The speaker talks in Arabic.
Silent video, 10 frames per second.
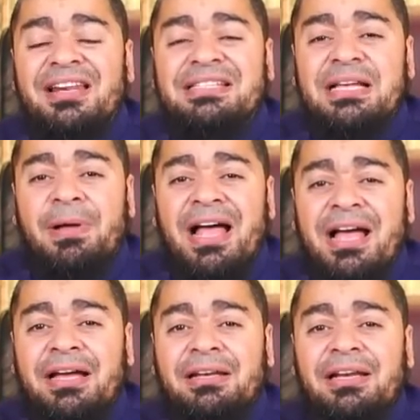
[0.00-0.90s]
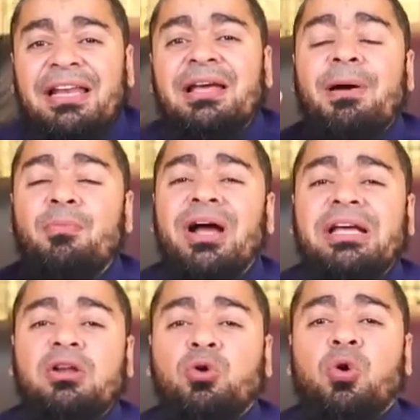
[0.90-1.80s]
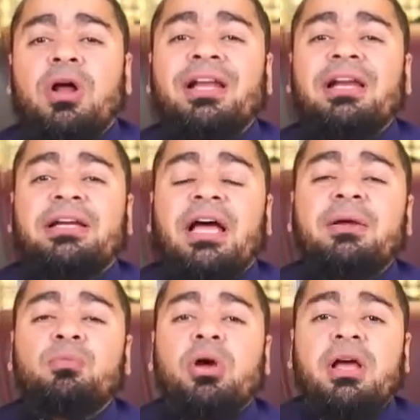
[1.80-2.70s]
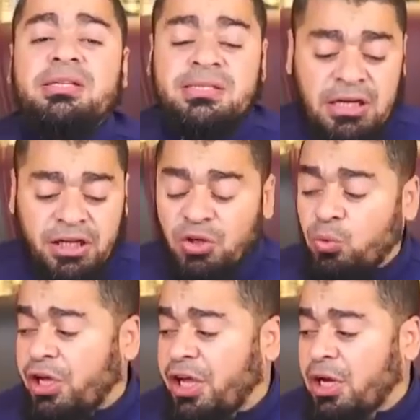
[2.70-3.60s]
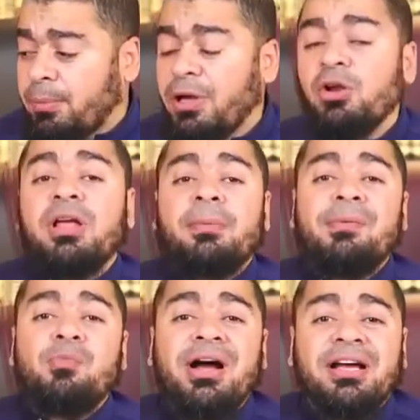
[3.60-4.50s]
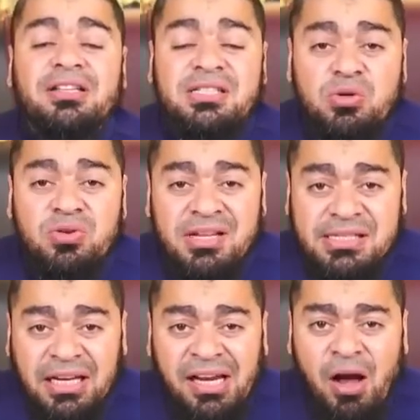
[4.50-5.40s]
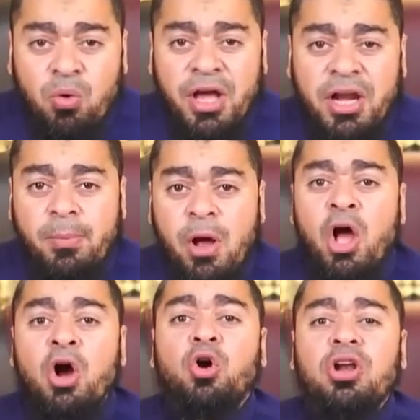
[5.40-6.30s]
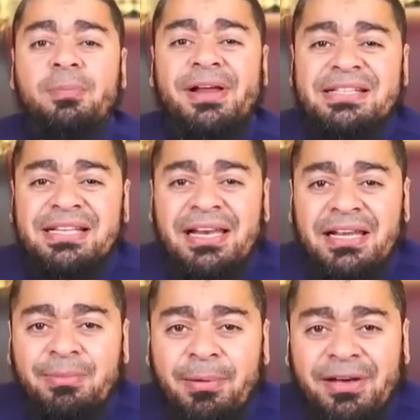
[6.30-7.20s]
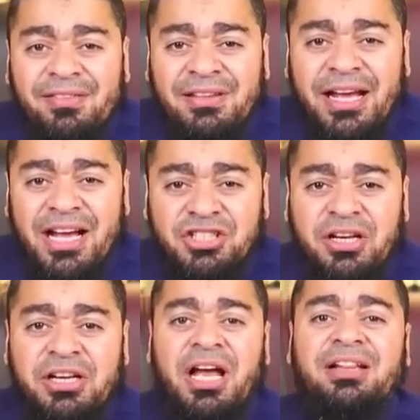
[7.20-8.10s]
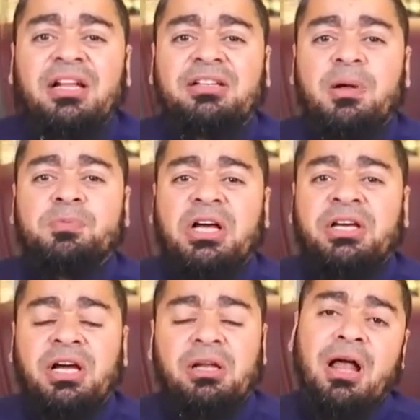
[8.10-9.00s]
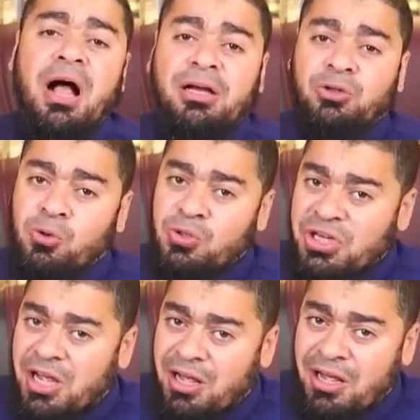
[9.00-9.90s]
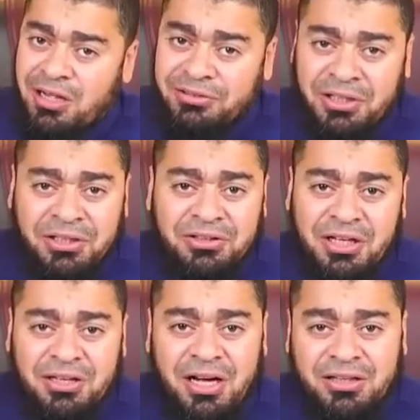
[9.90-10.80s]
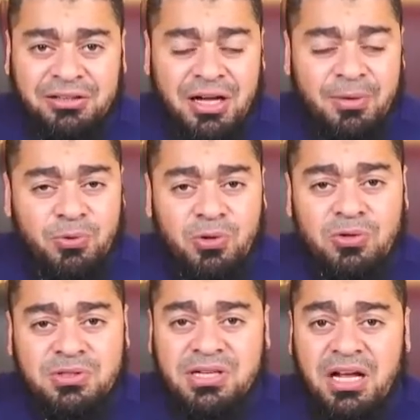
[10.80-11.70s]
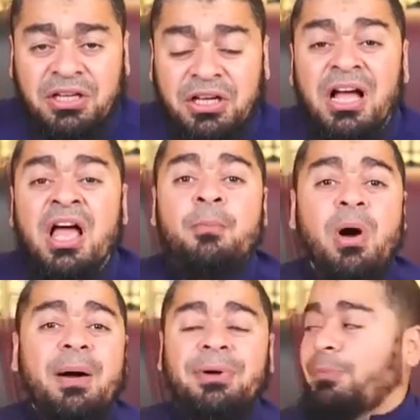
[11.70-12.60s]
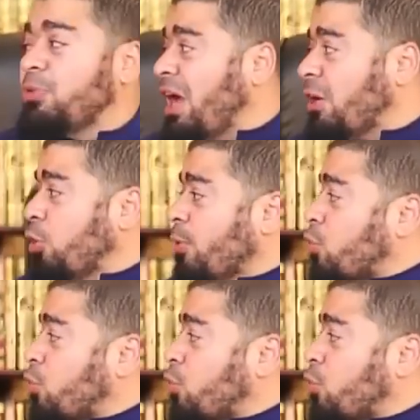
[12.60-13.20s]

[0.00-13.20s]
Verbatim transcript: الزمان الامام واخد القران الكريم الصحيح وهرب الامام واخد السنه الصحيحه وهرب كل ما نسال الامام اثني عشري هات لي كتاب صحيح لا يوجد عندنا كتاب صحيح محمد بن يعقوب